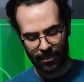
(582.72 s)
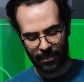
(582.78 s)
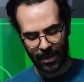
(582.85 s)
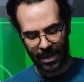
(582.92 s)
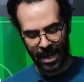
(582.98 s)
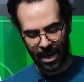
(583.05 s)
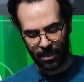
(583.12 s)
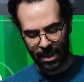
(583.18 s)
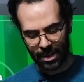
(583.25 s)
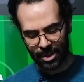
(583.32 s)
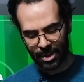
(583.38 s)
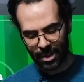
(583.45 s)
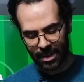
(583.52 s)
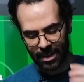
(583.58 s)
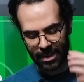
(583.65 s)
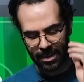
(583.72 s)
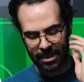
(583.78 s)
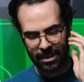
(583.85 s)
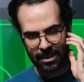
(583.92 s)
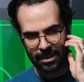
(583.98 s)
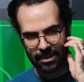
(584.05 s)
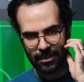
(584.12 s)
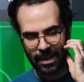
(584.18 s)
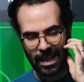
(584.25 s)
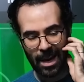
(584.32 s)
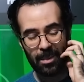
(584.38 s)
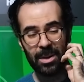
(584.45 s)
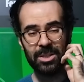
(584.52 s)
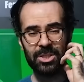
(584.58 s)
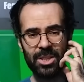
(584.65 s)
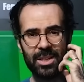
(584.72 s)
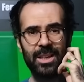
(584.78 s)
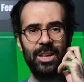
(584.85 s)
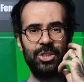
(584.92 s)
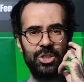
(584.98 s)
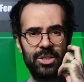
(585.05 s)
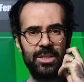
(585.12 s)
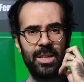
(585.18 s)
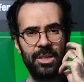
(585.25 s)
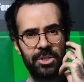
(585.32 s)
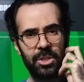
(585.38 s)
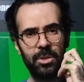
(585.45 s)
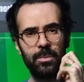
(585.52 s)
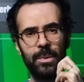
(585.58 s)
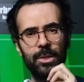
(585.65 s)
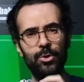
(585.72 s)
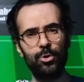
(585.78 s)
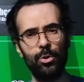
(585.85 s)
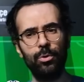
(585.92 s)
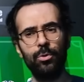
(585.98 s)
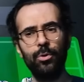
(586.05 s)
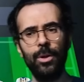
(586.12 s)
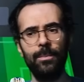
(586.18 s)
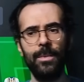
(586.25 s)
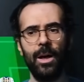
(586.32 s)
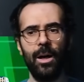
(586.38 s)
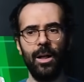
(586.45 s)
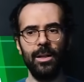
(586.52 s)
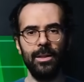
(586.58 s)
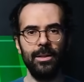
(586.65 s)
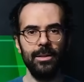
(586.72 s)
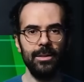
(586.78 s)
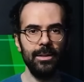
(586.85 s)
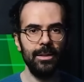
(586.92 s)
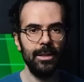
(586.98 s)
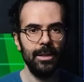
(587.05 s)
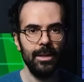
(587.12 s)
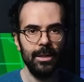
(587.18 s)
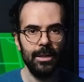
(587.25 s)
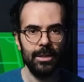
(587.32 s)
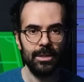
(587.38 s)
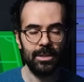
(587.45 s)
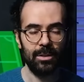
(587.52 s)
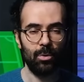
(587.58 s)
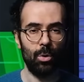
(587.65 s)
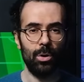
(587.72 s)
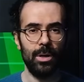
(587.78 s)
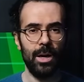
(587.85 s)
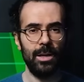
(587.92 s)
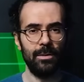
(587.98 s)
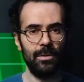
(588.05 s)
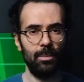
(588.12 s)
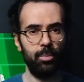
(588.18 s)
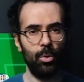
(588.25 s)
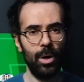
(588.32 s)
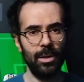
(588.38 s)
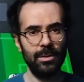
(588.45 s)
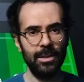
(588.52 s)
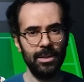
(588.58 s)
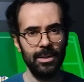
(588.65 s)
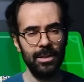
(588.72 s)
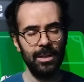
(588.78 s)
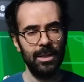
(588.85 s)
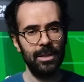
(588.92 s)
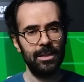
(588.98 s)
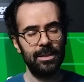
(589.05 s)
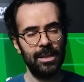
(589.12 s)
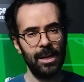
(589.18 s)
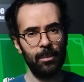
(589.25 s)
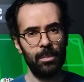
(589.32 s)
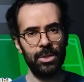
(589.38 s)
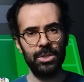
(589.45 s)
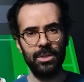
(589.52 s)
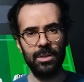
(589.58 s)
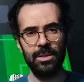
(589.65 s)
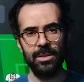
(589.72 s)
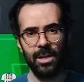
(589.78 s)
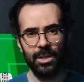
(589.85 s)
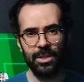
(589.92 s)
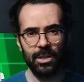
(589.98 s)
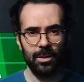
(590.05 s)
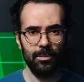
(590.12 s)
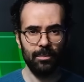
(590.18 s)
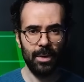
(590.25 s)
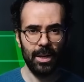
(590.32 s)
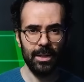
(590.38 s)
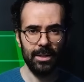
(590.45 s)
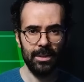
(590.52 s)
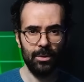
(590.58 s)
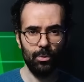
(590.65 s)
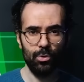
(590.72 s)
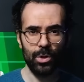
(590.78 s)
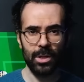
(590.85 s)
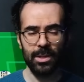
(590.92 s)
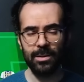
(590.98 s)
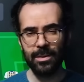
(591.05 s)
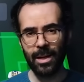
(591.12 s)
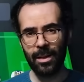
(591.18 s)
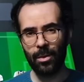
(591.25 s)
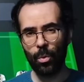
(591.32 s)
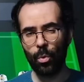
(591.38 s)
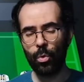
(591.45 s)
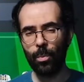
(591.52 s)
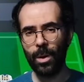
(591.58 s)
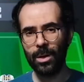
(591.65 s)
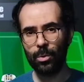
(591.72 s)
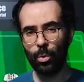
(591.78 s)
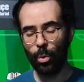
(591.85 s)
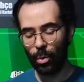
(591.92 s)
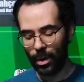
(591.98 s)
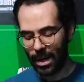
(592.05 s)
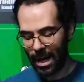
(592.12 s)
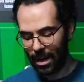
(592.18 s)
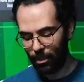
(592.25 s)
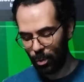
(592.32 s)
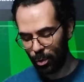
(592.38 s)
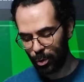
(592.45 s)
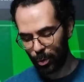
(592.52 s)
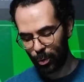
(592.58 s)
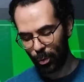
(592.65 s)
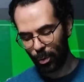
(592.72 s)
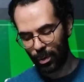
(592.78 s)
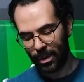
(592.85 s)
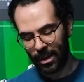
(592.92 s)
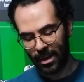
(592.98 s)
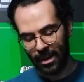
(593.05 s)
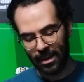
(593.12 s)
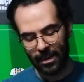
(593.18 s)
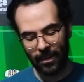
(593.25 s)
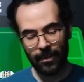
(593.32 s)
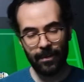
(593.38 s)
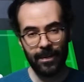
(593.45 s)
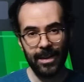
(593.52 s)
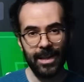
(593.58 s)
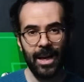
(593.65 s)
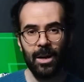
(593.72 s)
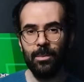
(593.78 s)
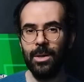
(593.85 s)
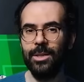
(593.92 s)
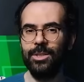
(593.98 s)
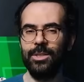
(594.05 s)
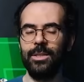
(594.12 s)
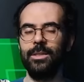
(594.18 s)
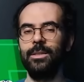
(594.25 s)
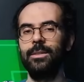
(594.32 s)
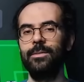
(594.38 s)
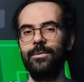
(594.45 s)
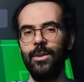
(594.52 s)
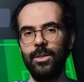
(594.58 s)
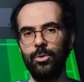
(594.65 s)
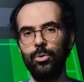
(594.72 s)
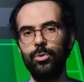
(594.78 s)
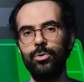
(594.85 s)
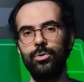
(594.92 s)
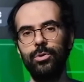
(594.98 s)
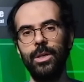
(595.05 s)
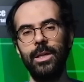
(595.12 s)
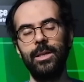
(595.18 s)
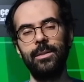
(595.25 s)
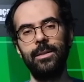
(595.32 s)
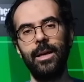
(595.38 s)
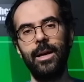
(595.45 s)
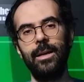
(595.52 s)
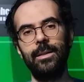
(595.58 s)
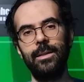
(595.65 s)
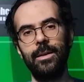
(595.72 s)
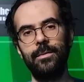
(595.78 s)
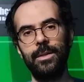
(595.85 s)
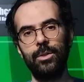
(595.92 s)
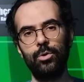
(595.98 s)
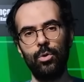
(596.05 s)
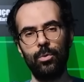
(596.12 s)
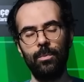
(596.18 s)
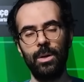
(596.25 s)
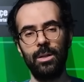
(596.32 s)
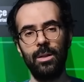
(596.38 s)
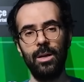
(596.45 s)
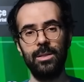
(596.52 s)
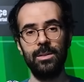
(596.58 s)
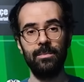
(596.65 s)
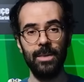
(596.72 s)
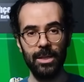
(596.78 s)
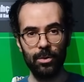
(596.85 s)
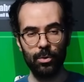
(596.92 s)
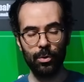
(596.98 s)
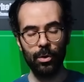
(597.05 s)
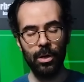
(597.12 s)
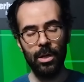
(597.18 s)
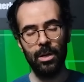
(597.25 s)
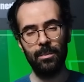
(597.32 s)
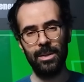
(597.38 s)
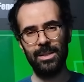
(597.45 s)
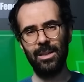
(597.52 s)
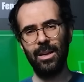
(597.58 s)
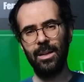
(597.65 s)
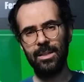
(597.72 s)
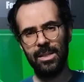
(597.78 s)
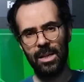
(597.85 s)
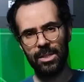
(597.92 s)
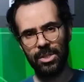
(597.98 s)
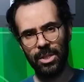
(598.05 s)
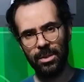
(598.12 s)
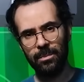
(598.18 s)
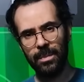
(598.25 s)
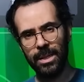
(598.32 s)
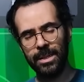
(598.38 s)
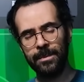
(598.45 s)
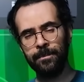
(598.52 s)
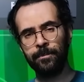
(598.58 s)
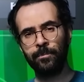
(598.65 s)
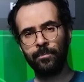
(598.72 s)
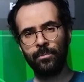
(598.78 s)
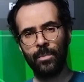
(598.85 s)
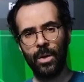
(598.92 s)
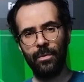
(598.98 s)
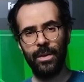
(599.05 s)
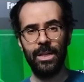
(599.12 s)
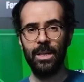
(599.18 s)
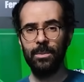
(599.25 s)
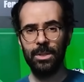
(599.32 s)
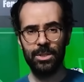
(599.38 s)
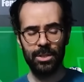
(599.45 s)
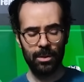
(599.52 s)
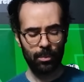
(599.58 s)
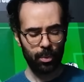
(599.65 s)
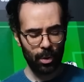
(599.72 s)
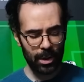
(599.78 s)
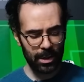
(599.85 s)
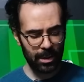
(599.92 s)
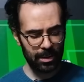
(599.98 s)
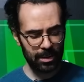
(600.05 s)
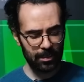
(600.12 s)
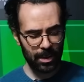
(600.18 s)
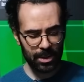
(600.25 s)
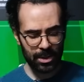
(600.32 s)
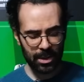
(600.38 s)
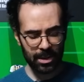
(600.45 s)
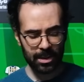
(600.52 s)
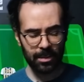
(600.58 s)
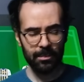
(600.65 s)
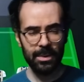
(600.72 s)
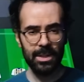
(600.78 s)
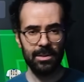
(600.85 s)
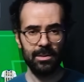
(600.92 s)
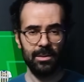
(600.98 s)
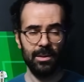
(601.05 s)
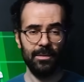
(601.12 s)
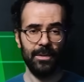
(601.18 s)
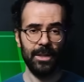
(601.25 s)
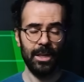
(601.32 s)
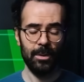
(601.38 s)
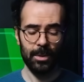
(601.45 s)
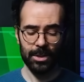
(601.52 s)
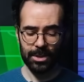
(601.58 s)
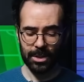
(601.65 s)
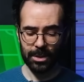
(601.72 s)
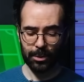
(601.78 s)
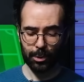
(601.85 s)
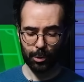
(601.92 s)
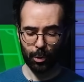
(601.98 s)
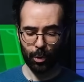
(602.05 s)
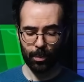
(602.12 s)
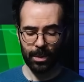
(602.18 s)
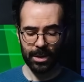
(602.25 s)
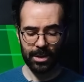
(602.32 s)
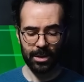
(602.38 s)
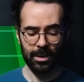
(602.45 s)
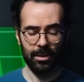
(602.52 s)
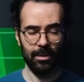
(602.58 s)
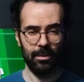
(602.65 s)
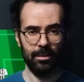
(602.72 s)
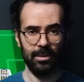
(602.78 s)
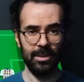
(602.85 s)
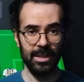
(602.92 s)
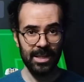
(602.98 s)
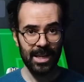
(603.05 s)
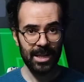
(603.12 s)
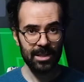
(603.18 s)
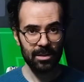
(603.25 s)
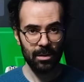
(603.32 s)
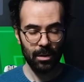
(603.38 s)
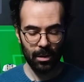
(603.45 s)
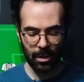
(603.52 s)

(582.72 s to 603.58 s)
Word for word: Fenerbahçe'nin Fenerbahçe'ye karşı Rıza Çalınbay'ın son dönemde aldığı skorlar ve puanları tek başına Rıza Çalınbay üzerinden okumak doğru gelmiyor. Çünkü orada Fenerbahçe faktörünü de, de devreye sokmak lazım. Nedir o? Mesela Rıza Çalınbay'ın Fenerbahçe'den puan aldığı maçlardan birisinde Fenerbahçe'nin sol beki Dirar,